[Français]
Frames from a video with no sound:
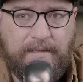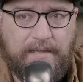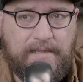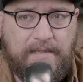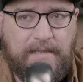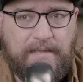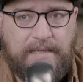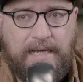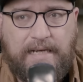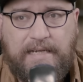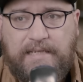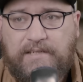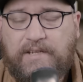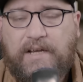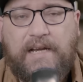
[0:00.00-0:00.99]
décide
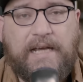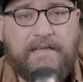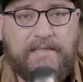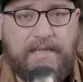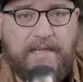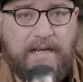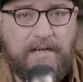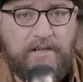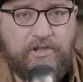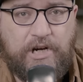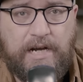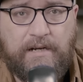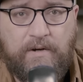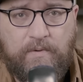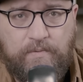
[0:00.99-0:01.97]
d'aller se relaxer dans le
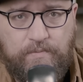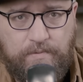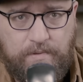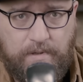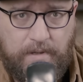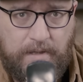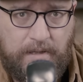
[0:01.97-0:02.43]
jacuzzi.